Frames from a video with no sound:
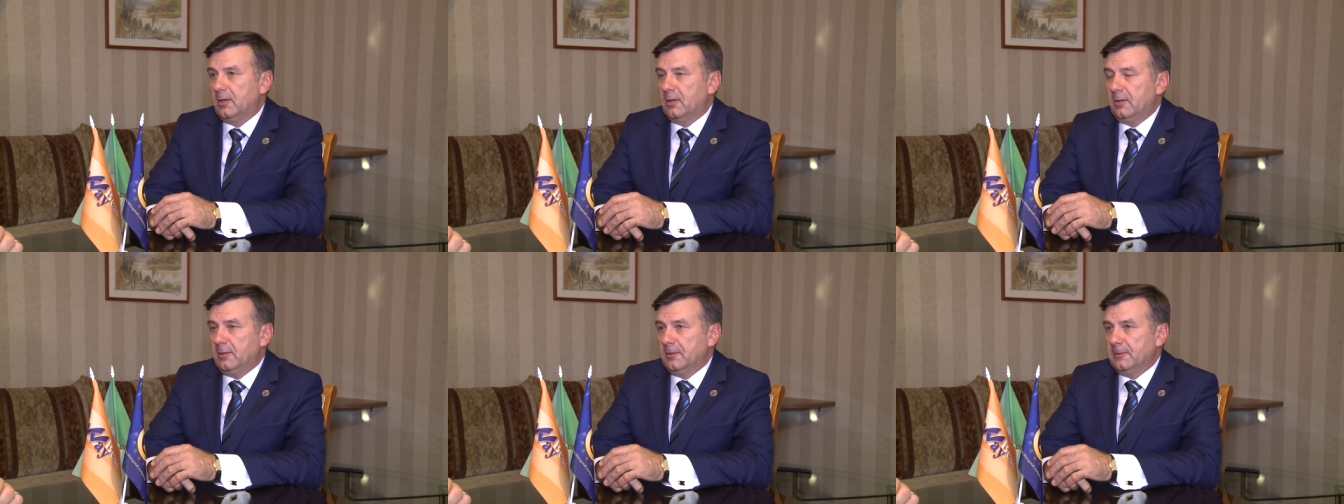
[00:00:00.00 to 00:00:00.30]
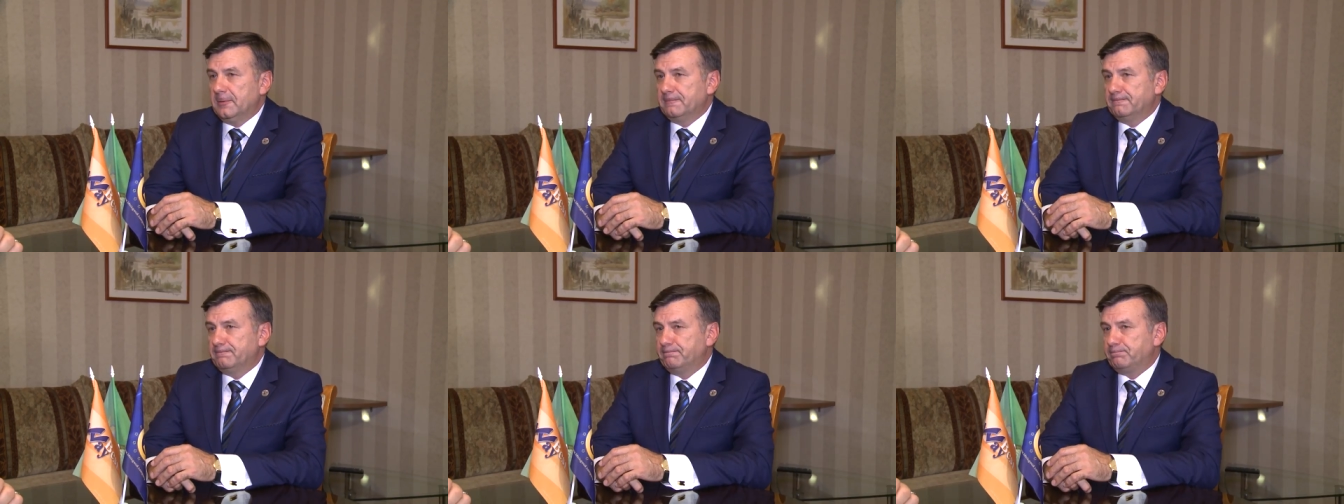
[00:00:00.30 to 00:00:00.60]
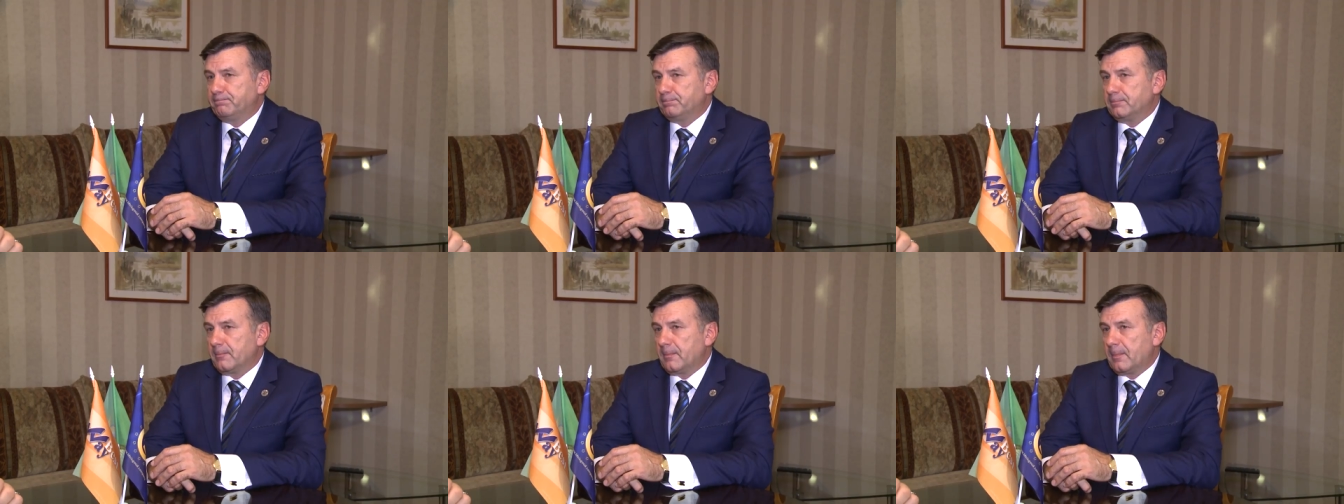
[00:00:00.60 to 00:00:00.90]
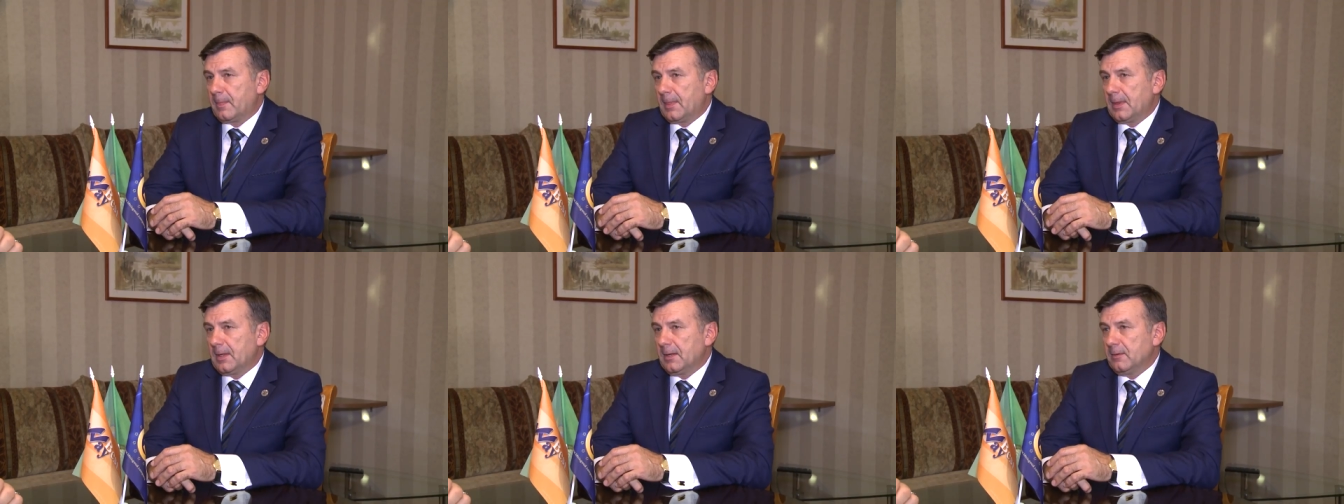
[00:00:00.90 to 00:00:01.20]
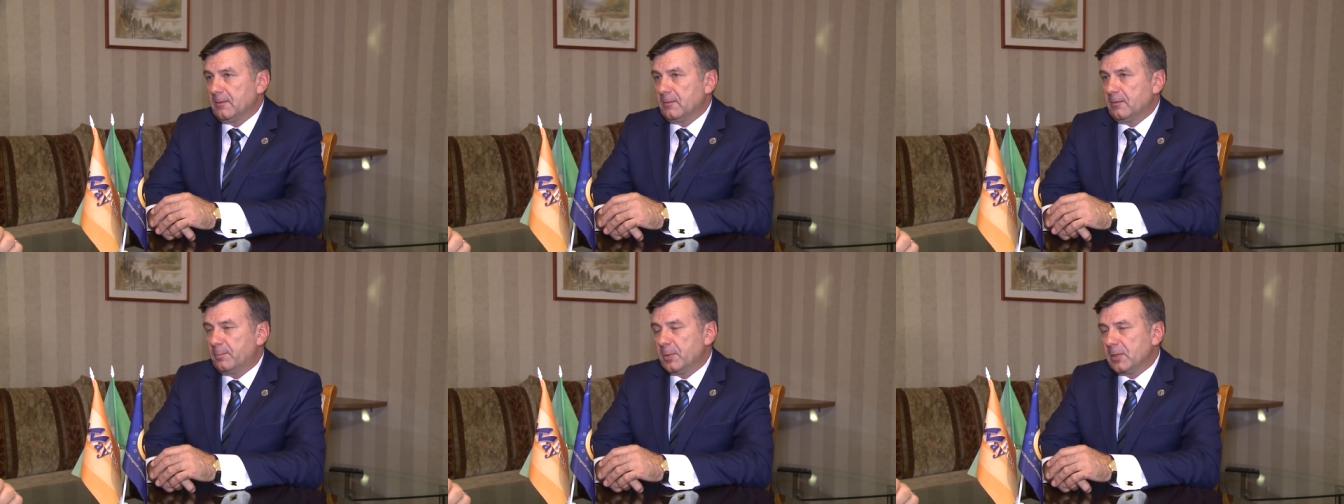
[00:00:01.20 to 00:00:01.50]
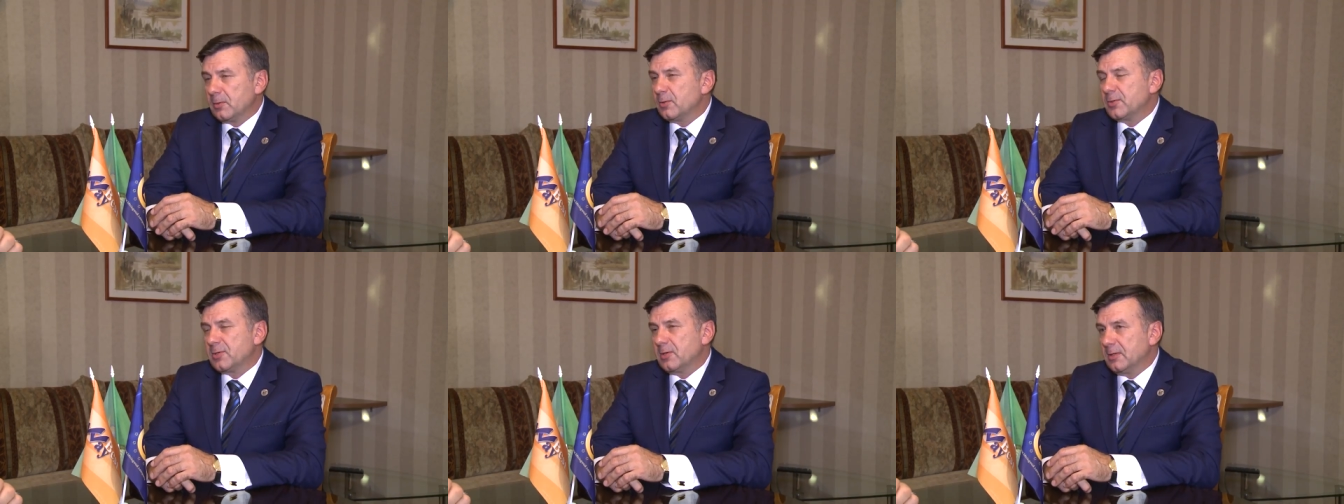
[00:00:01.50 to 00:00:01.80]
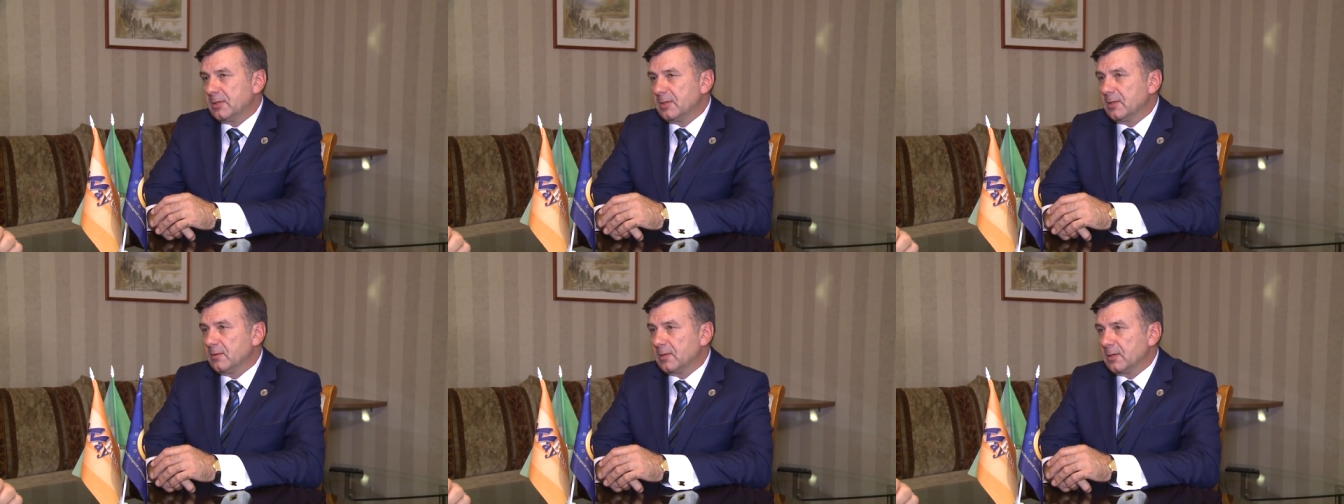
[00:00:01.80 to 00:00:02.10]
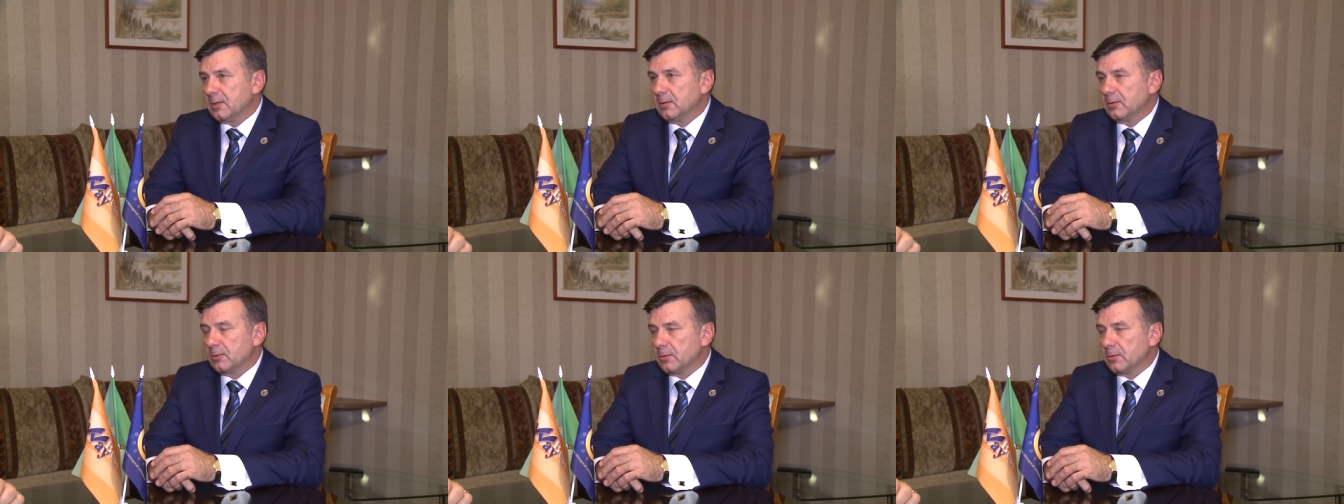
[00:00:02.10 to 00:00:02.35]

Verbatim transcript: И в первую очередь, наверное,